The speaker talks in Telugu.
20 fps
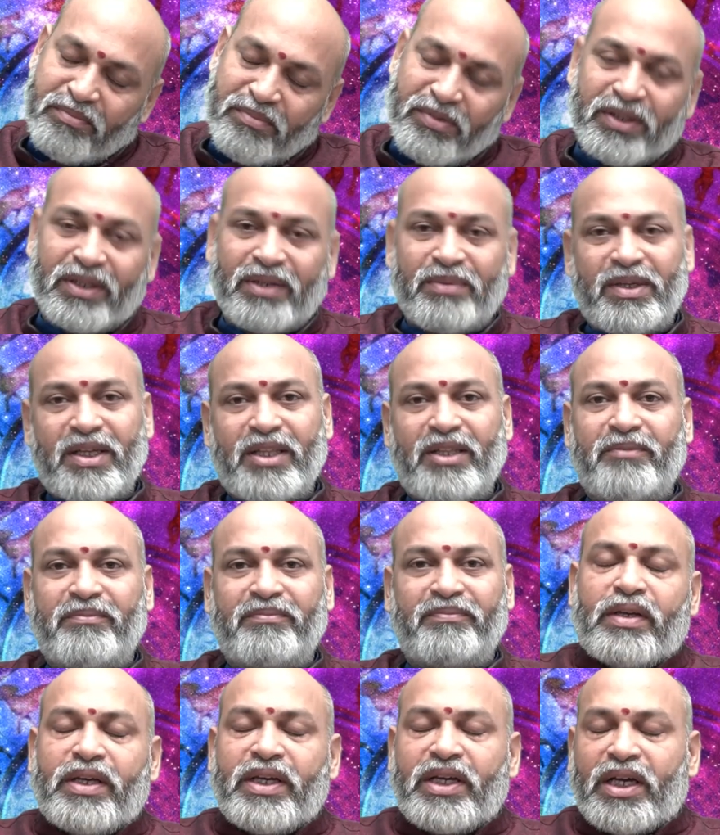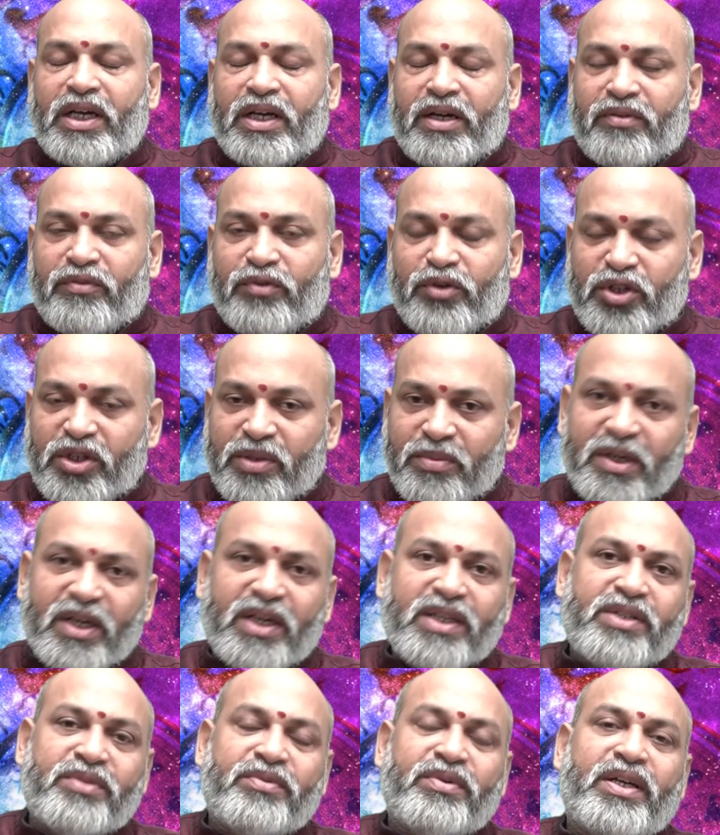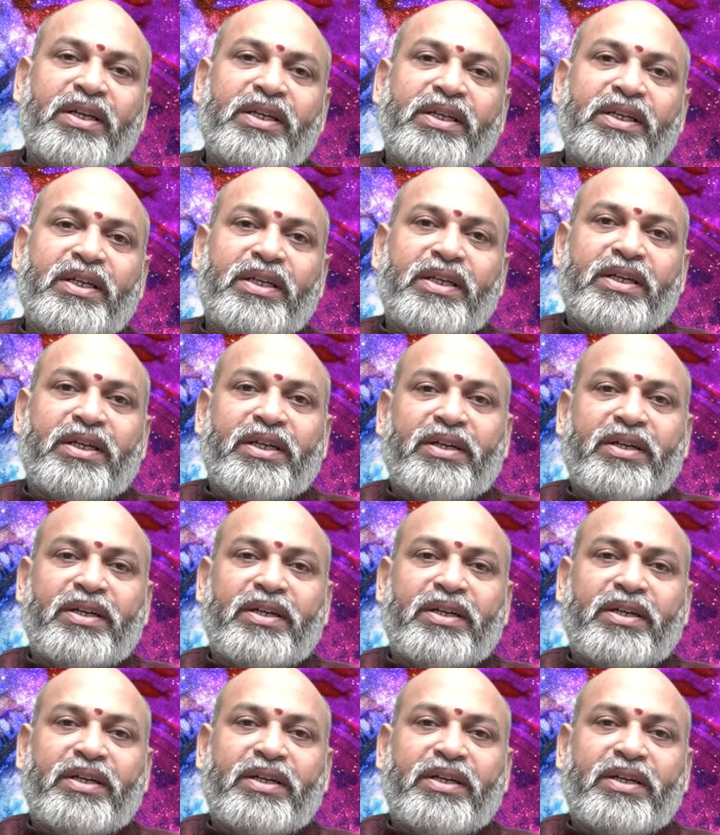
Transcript: మొదలు పెడదాం ఇక వృషభ రాశి వారికి